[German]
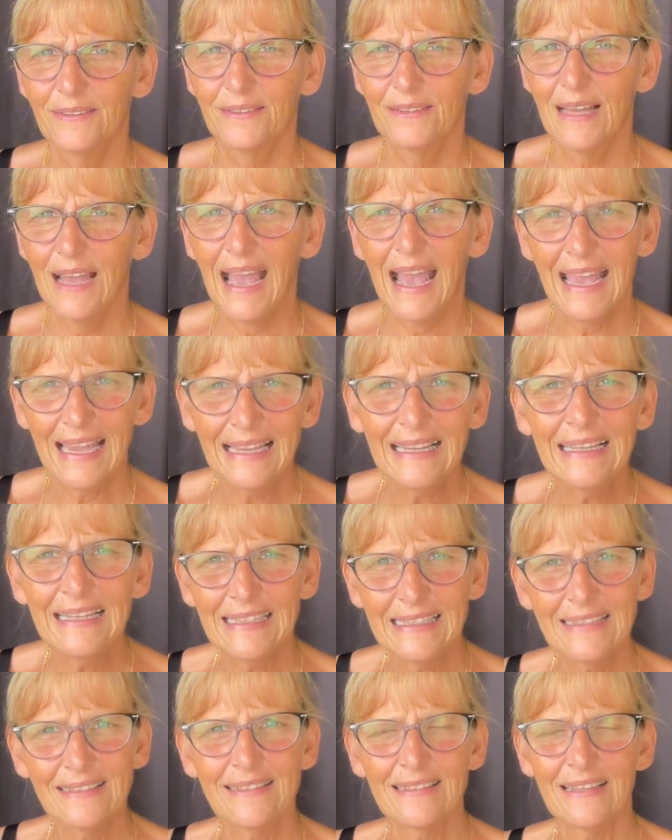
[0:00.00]

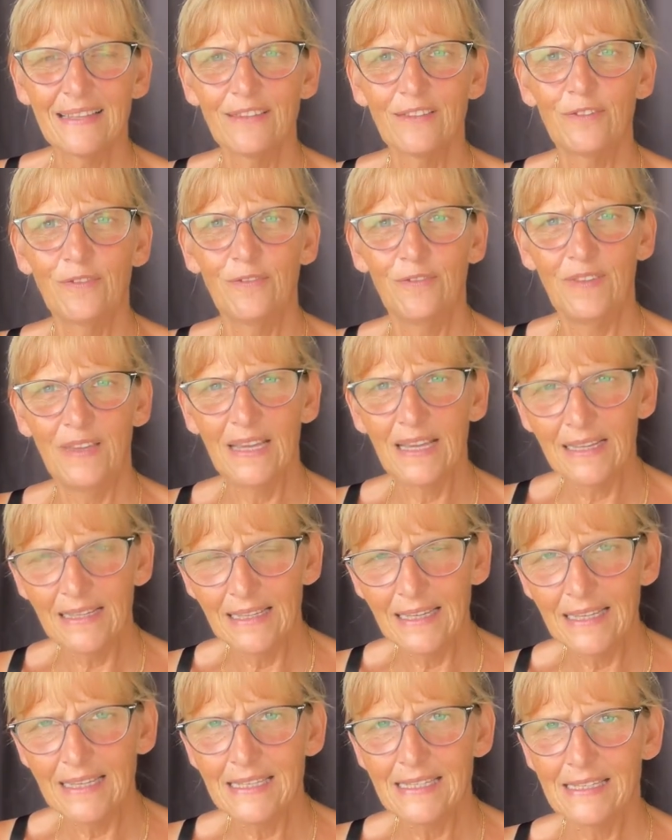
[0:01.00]
Eigentlich ist das
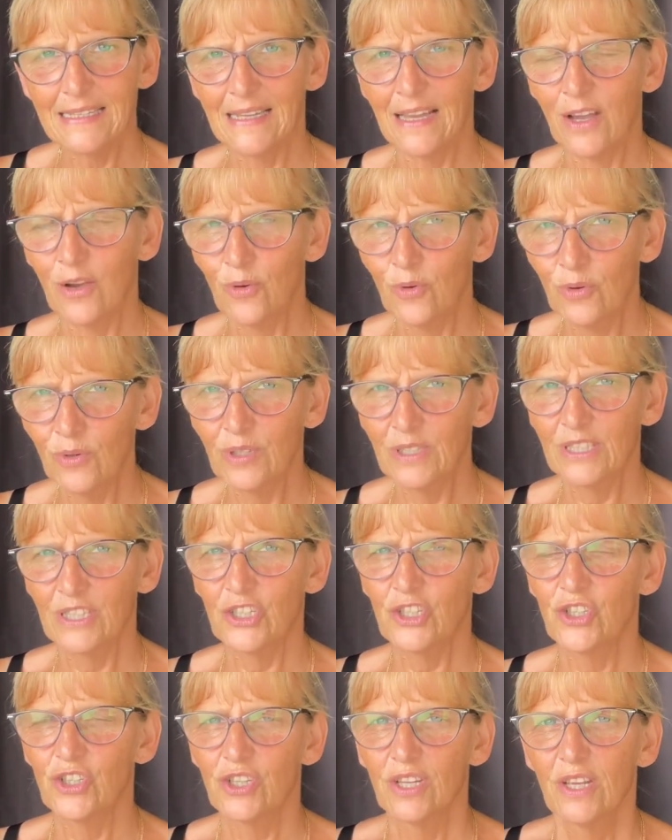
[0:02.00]
wirklich
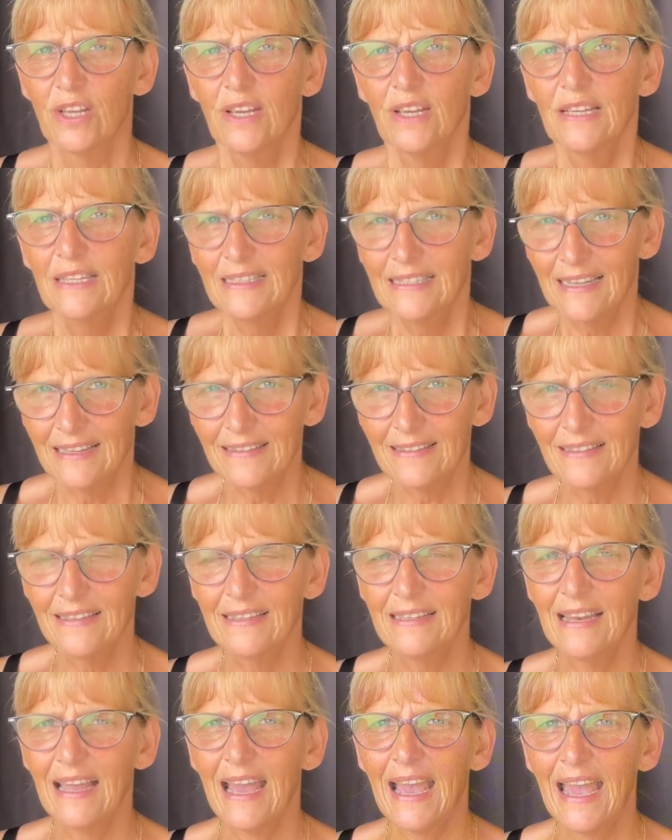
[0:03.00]
traurig, dass
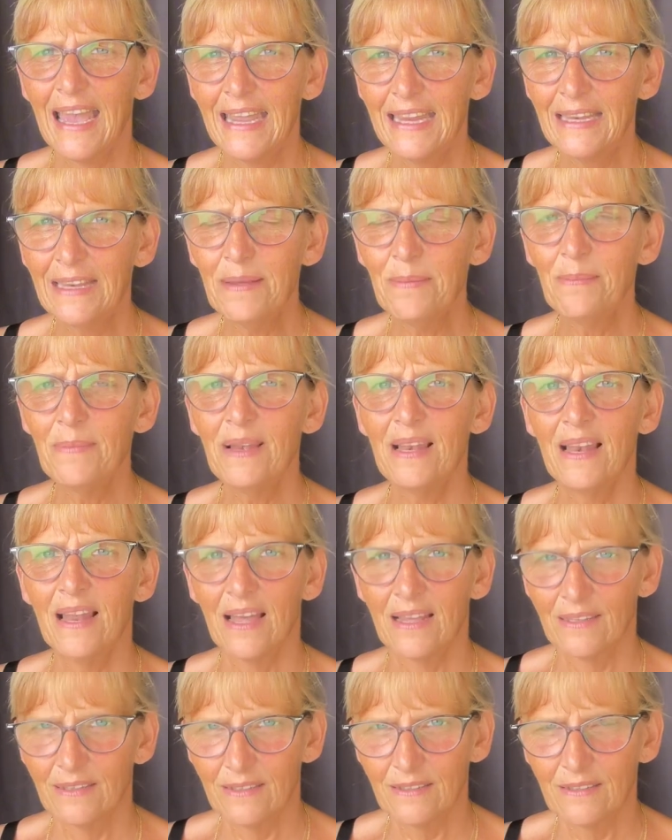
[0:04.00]
in einem
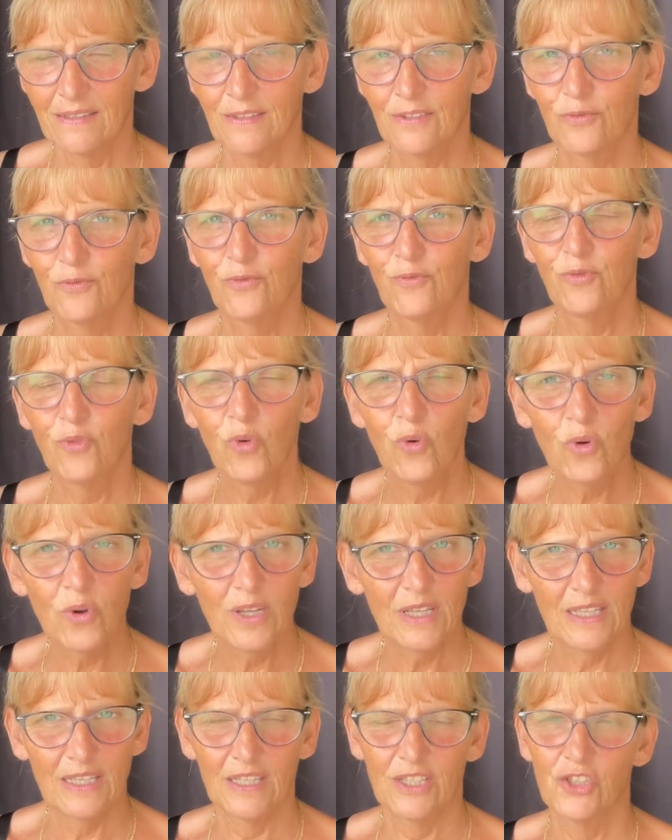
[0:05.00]
Land, wo
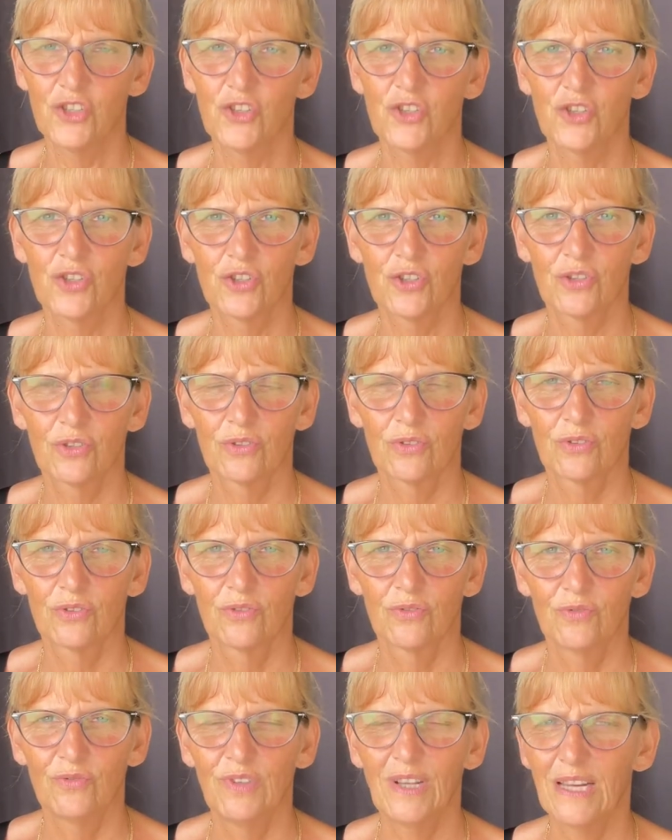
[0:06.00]
ich,
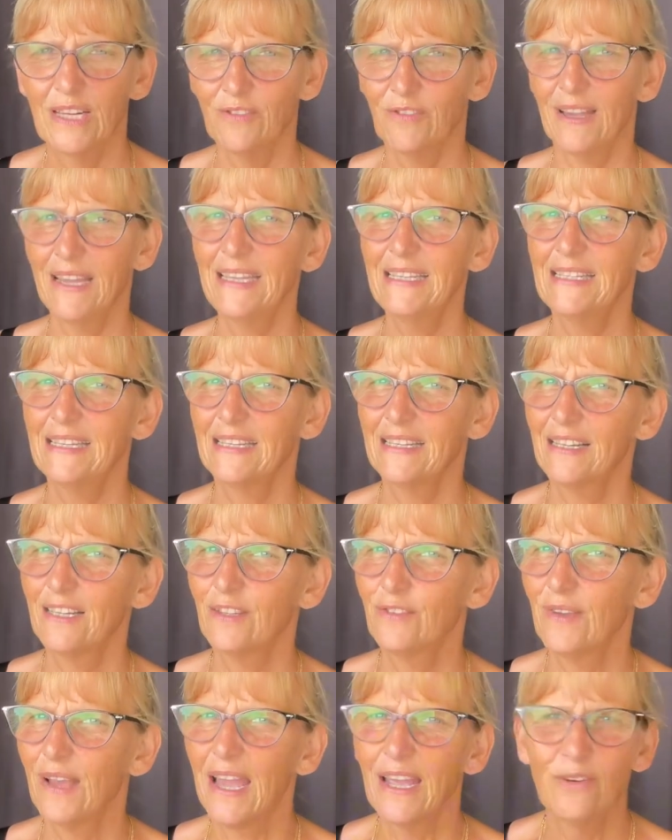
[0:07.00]
wie alt war ich denn,
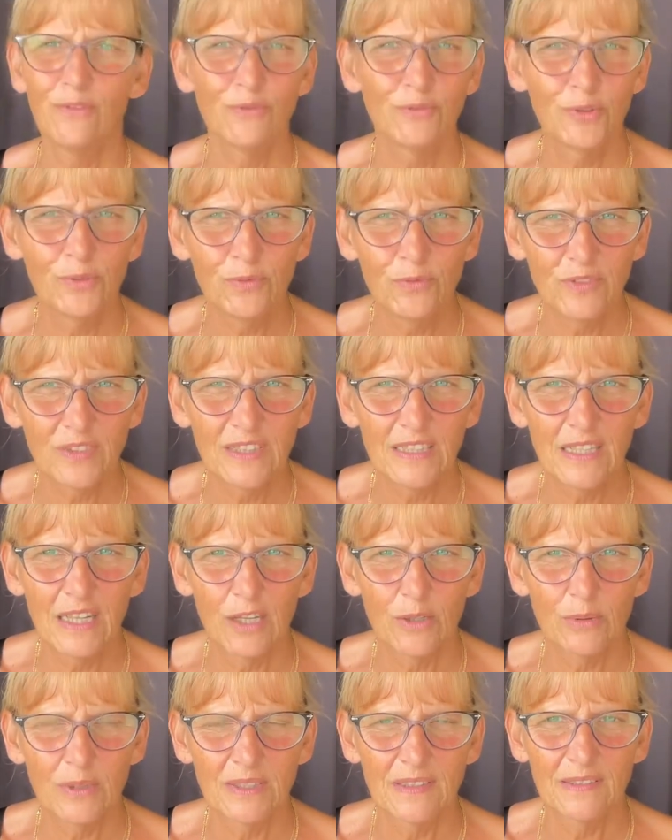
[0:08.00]
als wir 51,
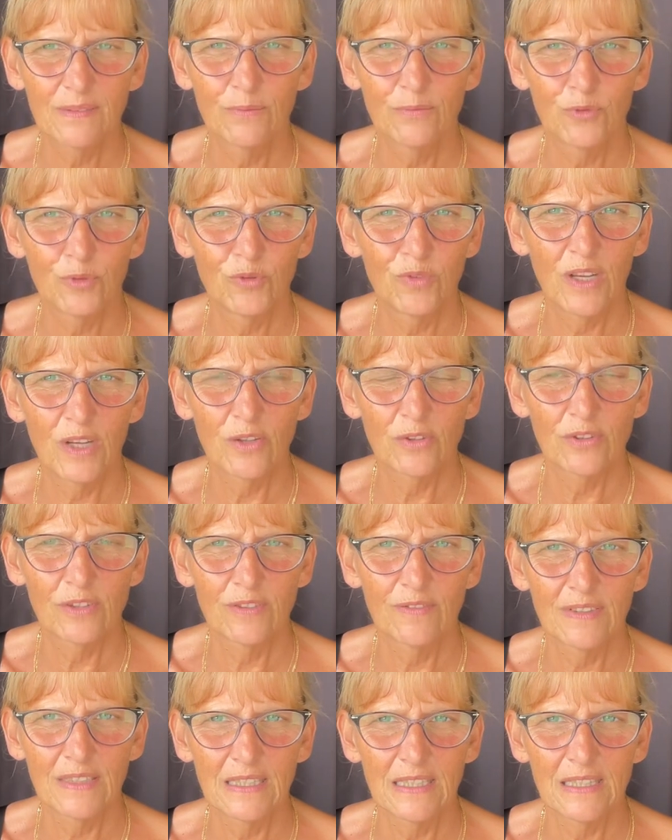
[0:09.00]
glaube ich, wo wir
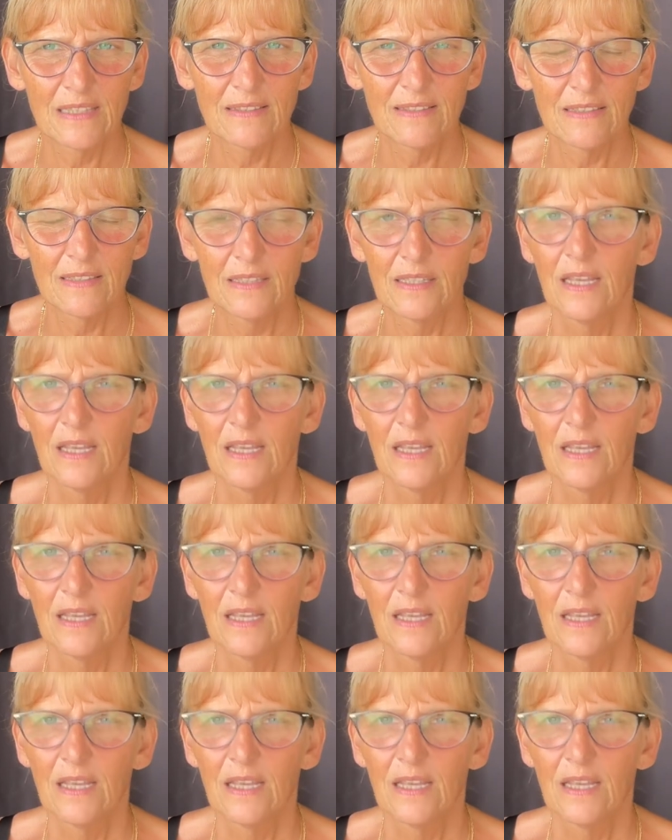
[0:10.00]
ausgewandert sind,